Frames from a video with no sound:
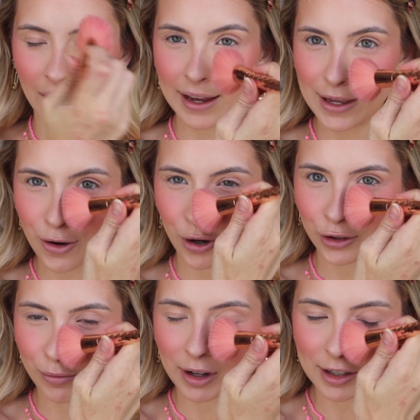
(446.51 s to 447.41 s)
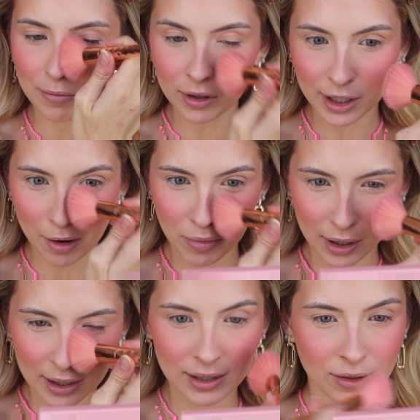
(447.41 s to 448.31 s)
Aí, ó, só botar um pouquinho pro
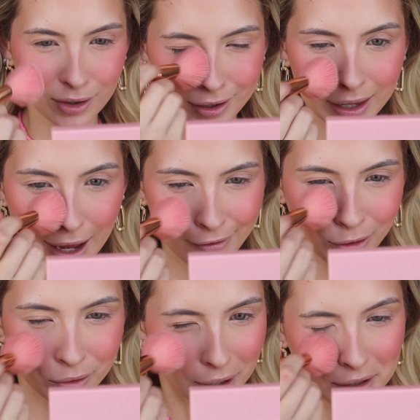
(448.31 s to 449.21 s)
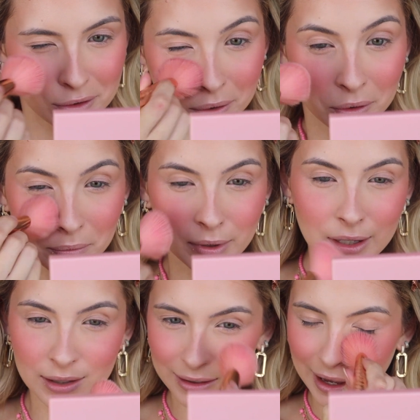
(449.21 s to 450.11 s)
nariz de leve com o que restou no
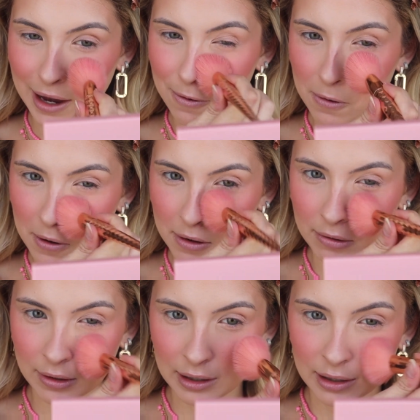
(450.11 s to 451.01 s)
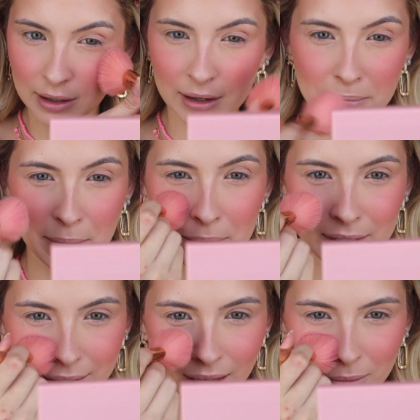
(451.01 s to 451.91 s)
pincel pra
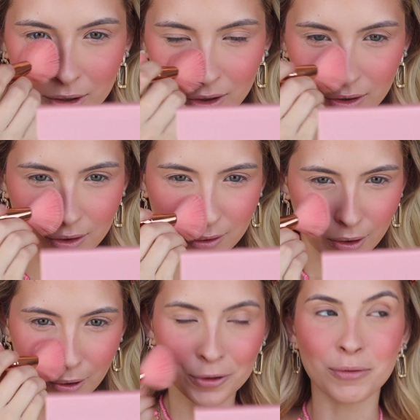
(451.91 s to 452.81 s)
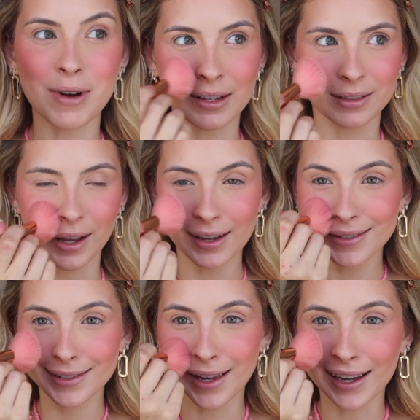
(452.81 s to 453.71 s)
parecer queimadinha de sol. E o banzé
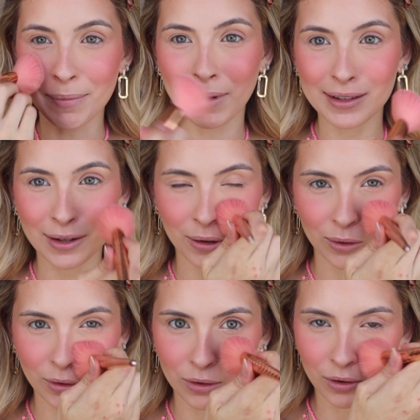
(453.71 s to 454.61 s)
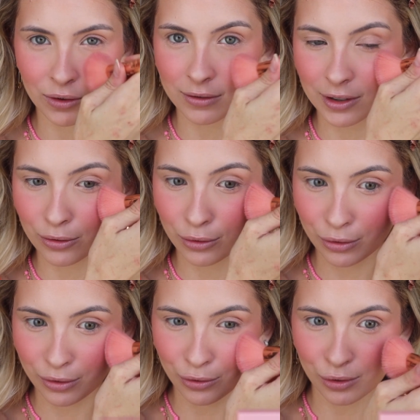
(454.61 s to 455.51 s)
segue aparecendo em todos os nossos
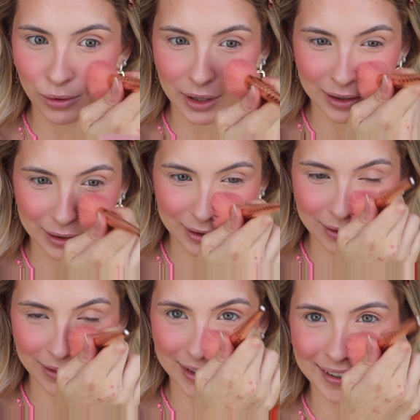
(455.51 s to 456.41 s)
vídeos chorando.